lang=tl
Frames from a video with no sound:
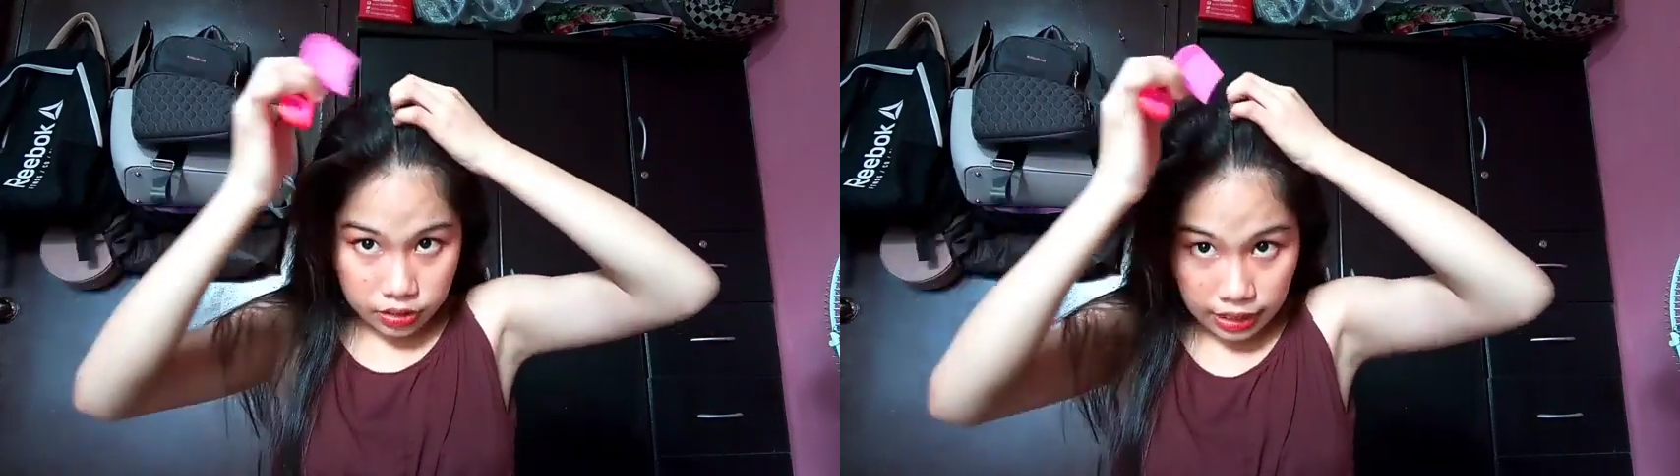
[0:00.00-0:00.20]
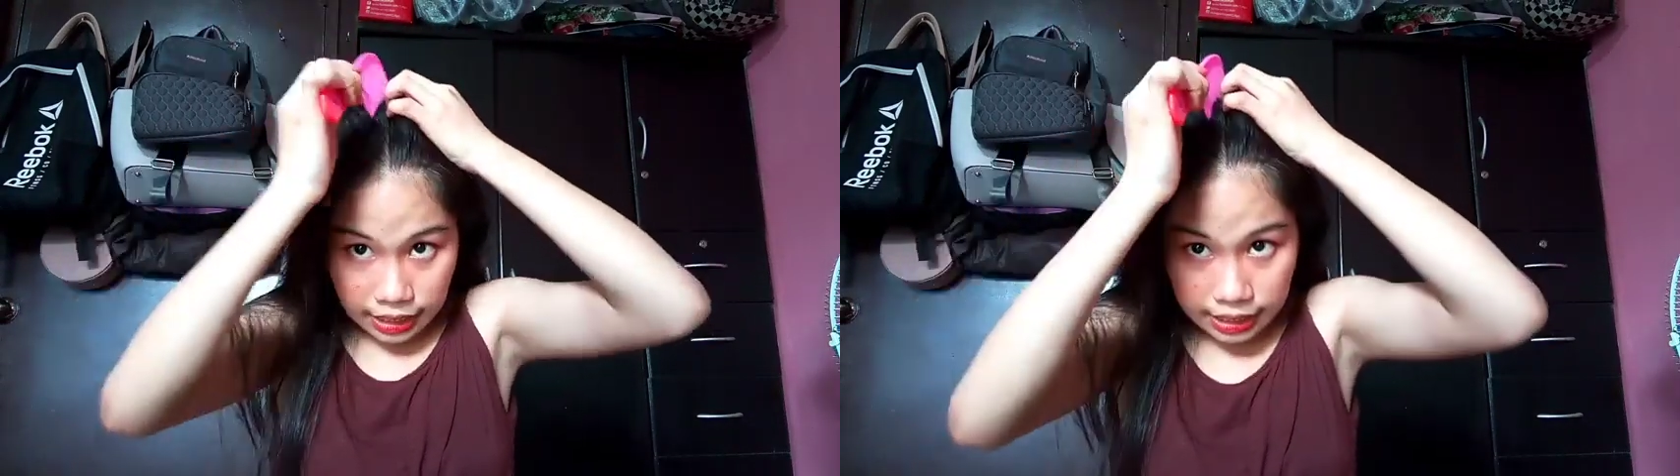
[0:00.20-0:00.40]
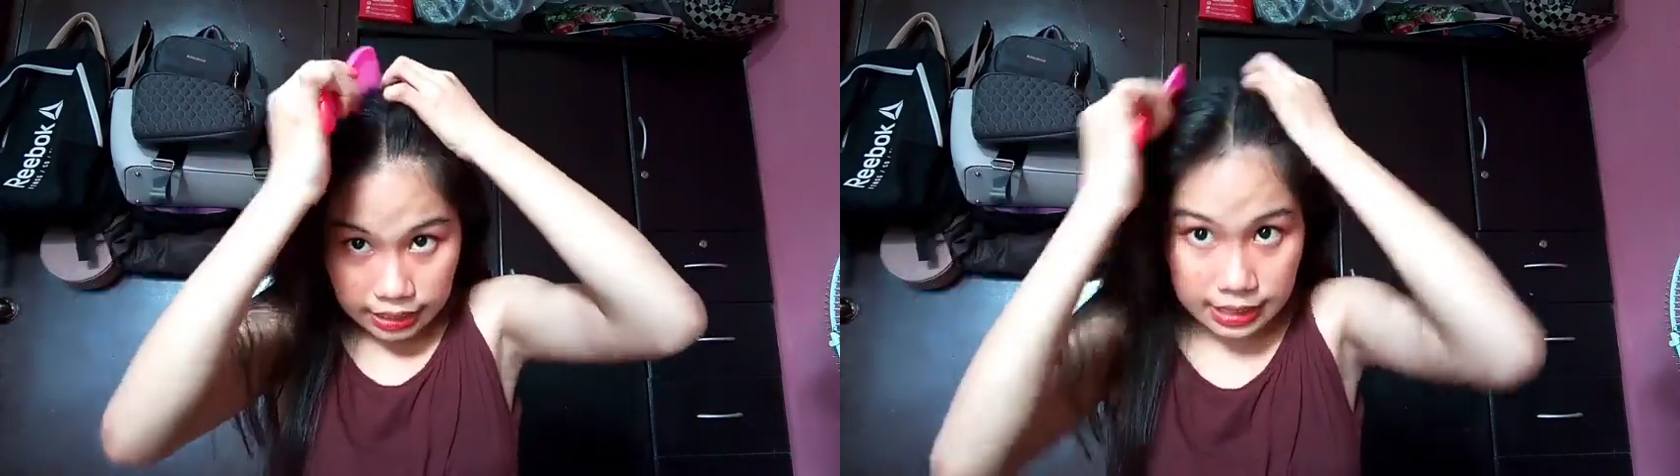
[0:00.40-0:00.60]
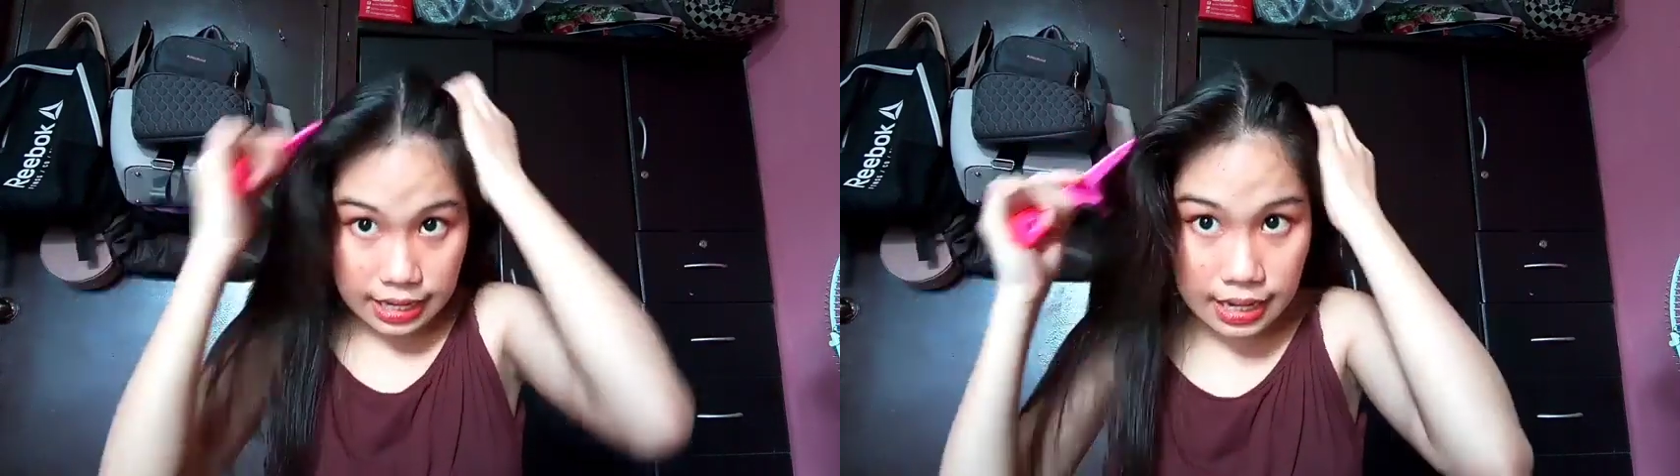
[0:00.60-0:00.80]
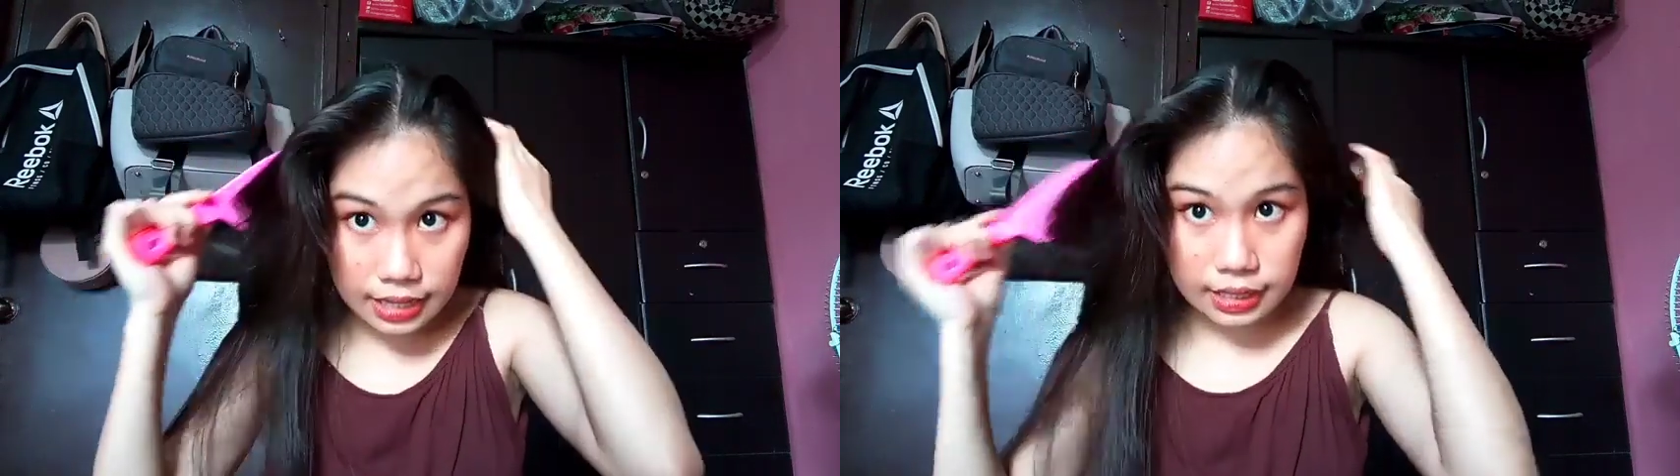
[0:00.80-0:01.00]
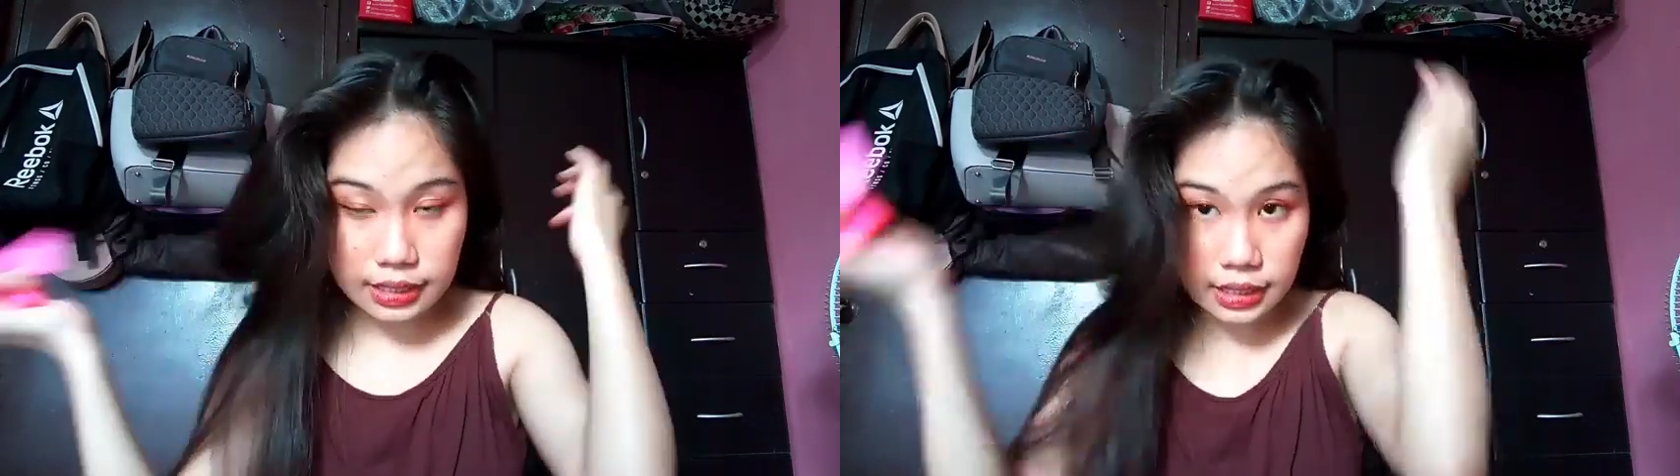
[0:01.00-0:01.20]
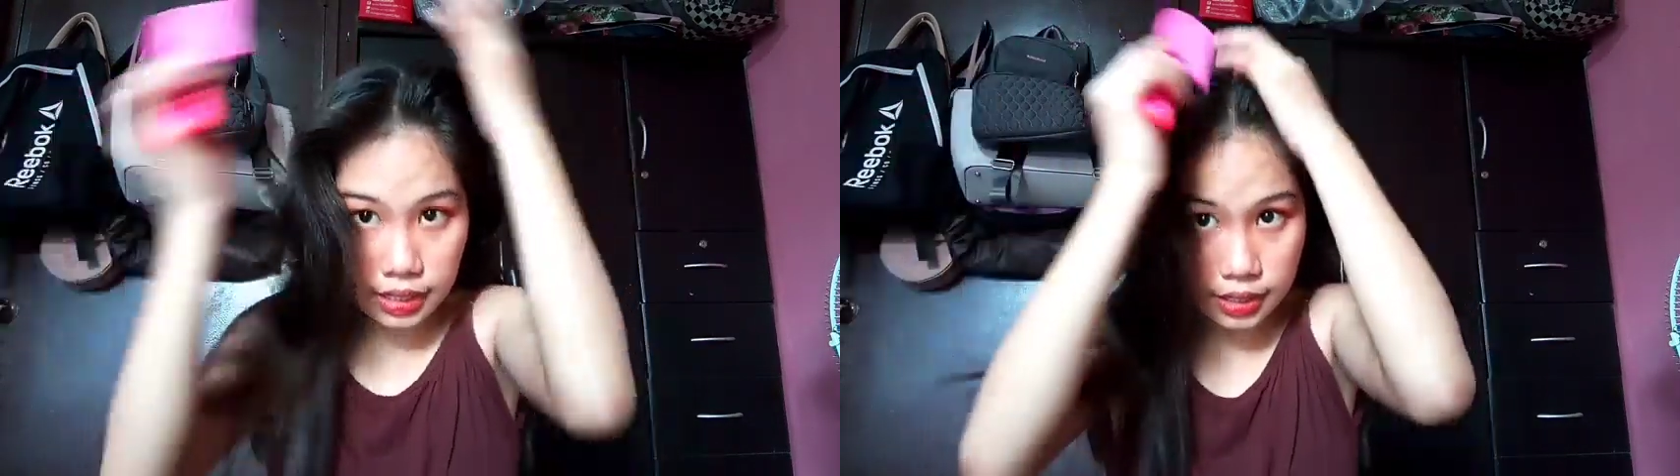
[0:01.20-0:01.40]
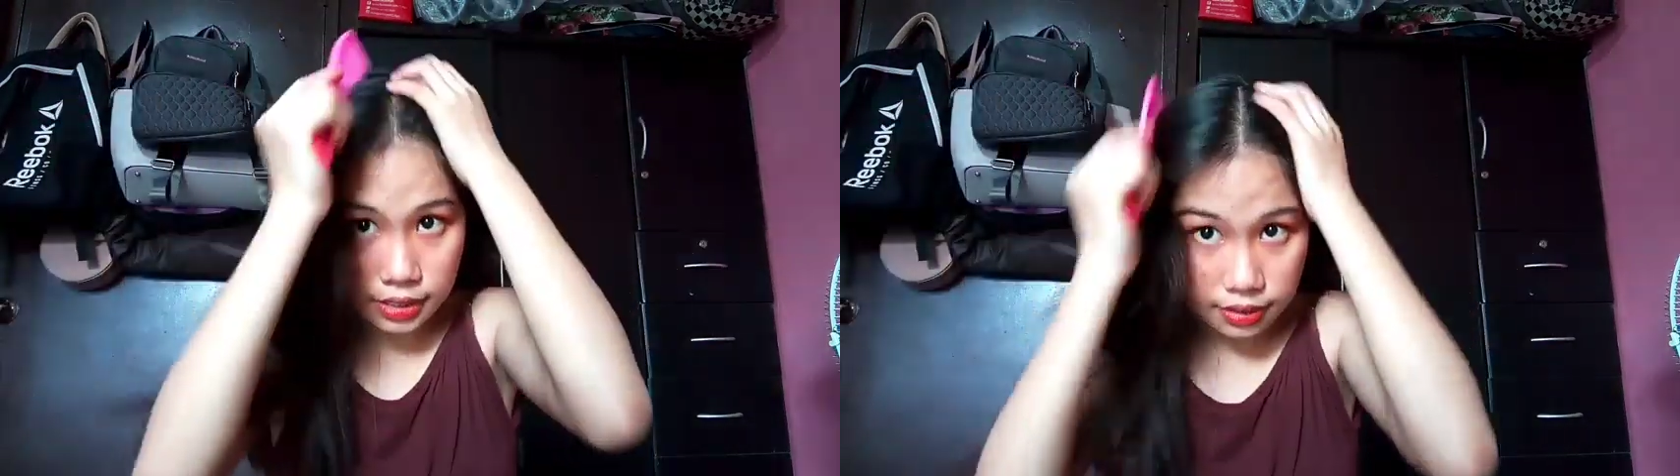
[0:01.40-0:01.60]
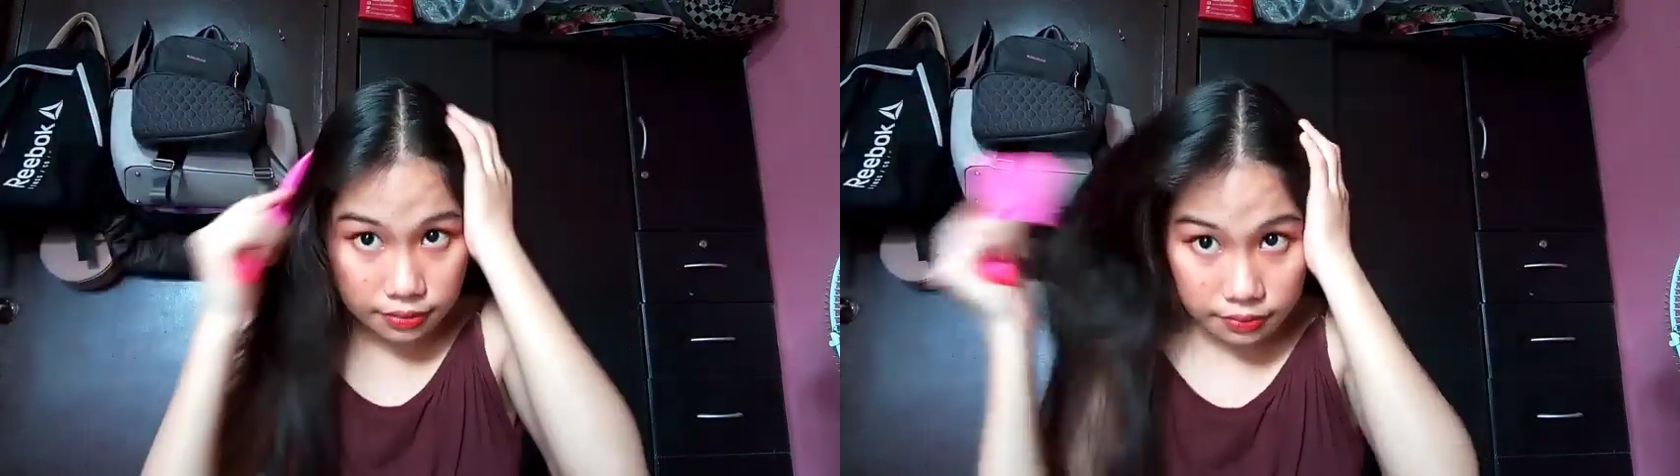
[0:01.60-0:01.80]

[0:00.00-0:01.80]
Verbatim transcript: sa gitna. Yan.